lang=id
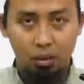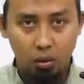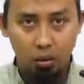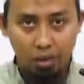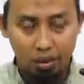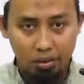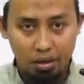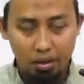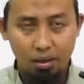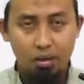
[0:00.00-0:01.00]
kedua
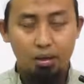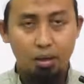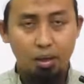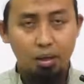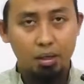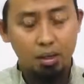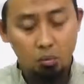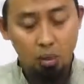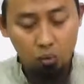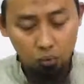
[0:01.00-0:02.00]
tangannya ya di
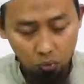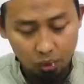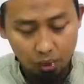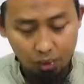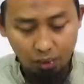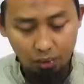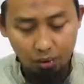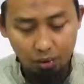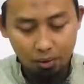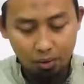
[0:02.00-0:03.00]
kedua lututnya
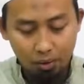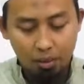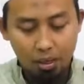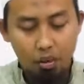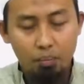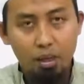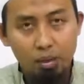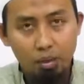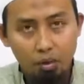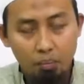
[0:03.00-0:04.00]
dan
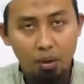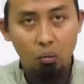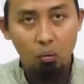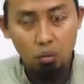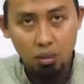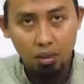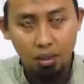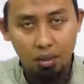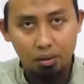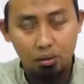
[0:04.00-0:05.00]
beliau
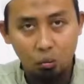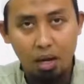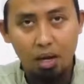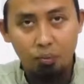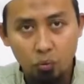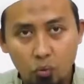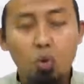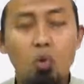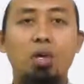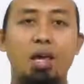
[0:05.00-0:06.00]
meluruskan tulang
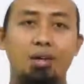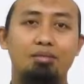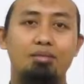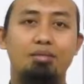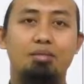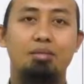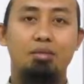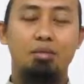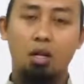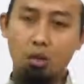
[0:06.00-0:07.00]
punggungnya.
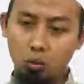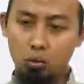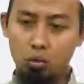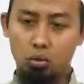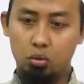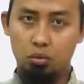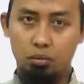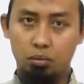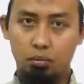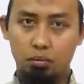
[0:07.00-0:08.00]
Jadi lurus.
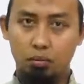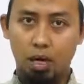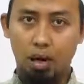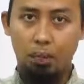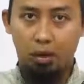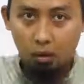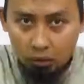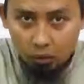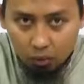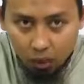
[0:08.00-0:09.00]
Tidak
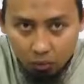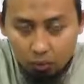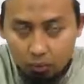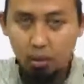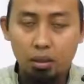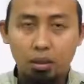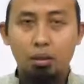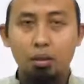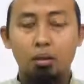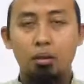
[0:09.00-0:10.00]
bengkok terlalu
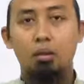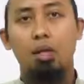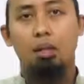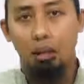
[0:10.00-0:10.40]
tinggi, tidak